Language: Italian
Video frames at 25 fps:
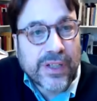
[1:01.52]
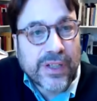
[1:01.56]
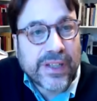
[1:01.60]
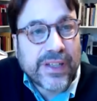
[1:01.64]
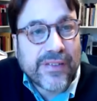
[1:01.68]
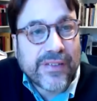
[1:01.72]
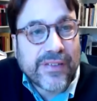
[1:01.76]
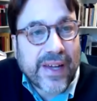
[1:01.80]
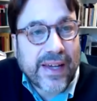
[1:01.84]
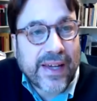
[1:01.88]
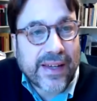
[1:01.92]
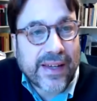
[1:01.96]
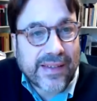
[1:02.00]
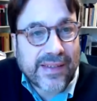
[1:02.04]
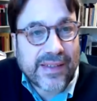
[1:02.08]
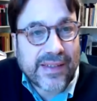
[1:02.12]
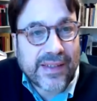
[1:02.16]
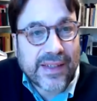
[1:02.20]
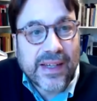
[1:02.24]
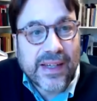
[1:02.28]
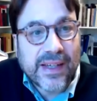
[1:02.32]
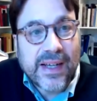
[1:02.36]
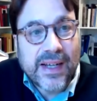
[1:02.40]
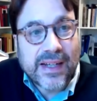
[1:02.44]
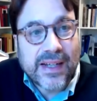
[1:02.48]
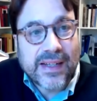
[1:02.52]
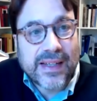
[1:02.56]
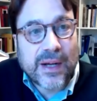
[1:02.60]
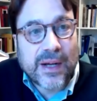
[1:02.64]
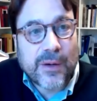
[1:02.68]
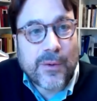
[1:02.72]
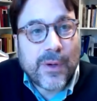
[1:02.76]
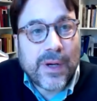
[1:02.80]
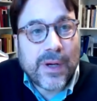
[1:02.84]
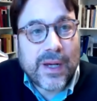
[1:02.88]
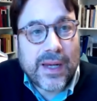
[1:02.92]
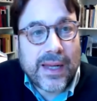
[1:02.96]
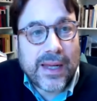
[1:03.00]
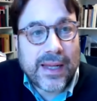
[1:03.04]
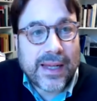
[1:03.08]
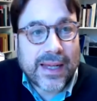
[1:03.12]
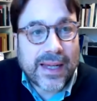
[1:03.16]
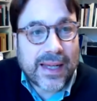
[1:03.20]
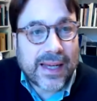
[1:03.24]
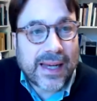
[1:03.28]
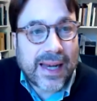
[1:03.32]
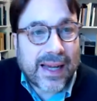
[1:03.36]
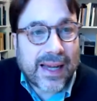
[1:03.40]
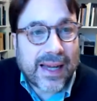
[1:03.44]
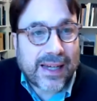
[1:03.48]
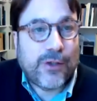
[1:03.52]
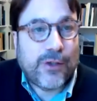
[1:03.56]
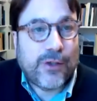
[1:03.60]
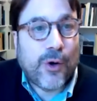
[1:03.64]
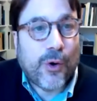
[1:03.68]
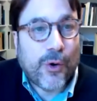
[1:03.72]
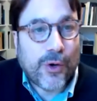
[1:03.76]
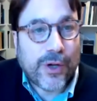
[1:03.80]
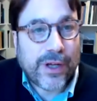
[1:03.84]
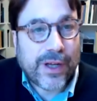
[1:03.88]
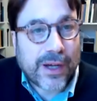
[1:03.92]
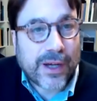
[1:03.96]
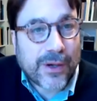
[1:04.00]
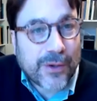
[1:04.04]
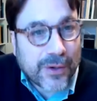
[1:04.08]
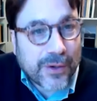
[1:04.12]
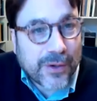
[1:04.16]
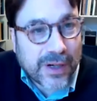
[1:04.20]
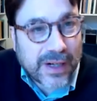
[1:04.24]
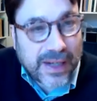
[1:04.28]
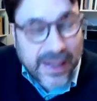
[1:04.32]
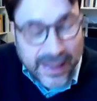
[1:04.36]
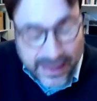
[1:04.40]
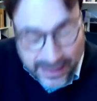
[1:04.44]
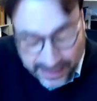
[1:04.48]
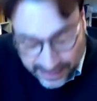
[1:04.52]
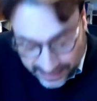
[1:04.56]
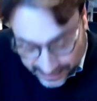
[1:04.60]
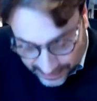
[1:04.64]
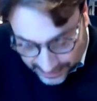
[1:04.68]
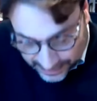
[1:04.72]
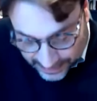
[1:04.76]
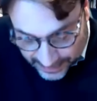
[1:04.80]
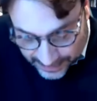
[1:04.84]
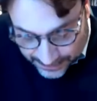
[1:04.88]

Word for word: diversi da quelli che è la retorica corrente